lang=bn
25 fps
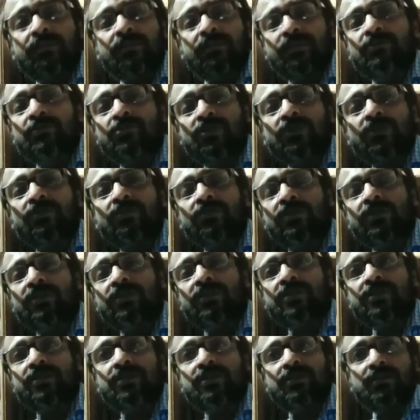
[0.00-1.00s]
ব্যবস্থা করে
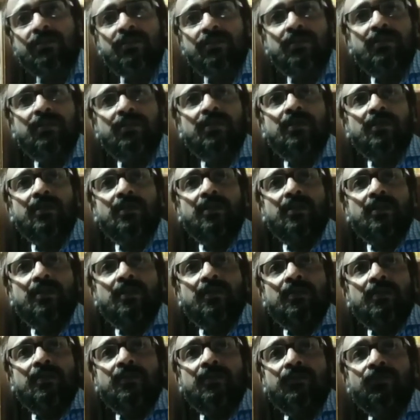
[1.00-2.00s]
দিচ্ছি
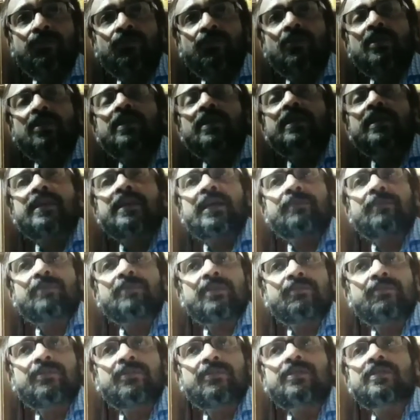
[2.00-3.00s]
ফলে
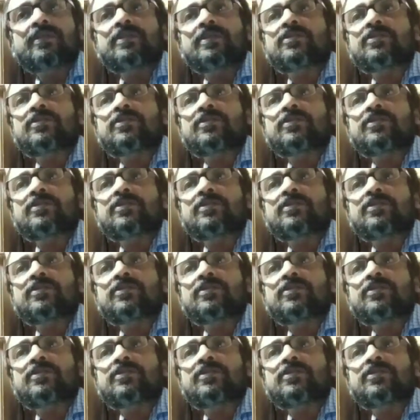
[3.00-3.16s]
ক্যাপটিভিটিতে